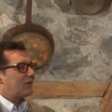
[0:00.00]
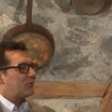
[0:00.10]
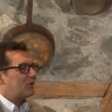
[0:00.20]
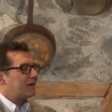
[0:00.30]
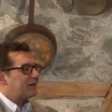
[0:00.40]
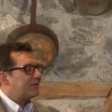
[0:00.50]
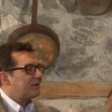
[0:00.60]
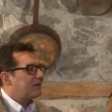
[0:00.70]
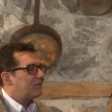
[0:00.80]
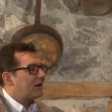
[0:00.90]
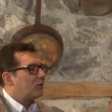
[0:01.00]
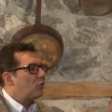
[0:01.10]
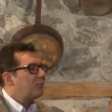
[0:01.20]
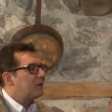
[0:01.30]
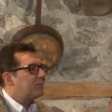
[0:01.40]
erfolgreich tätig waren,
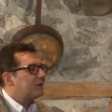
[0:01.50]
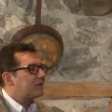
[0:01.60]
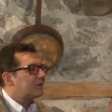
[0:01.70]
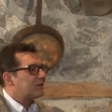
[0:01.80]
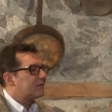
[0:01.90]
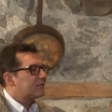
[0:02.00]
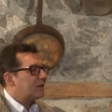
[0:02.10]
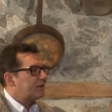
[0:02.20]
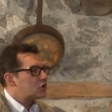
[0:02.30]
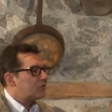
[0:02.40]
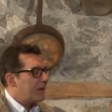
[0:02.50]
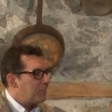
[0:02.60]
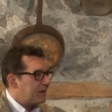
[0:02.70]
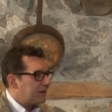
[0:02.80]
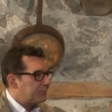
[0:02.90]
um damit, dass es so eine
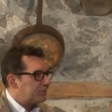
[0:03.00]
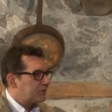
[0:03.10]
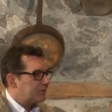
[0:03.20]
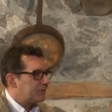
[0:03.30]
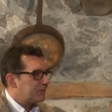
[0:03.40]
Schwemme gibt?